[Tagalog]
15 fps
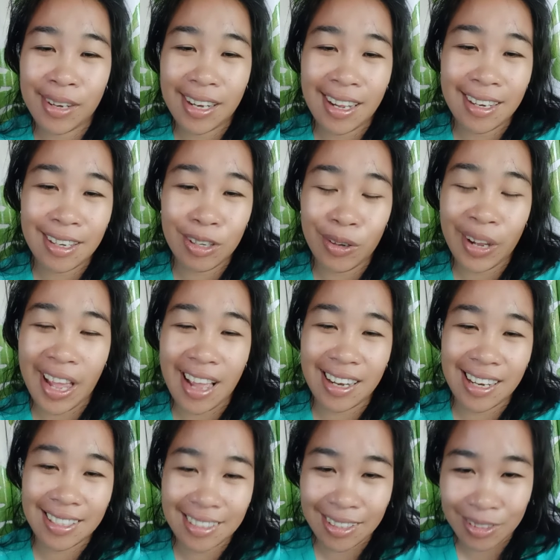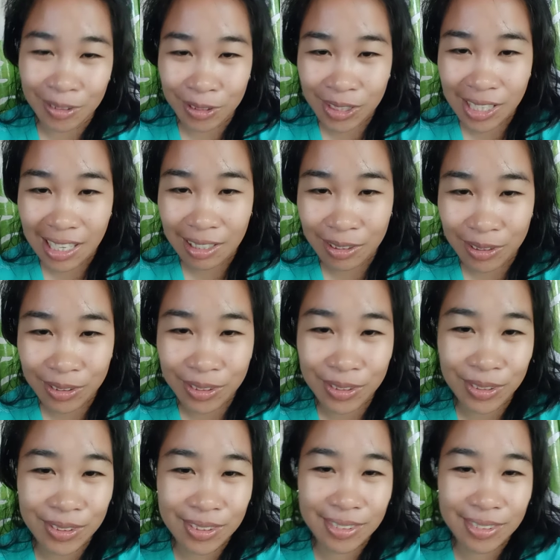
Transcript: maghadlo kaya ara ang ginoo sa likod ko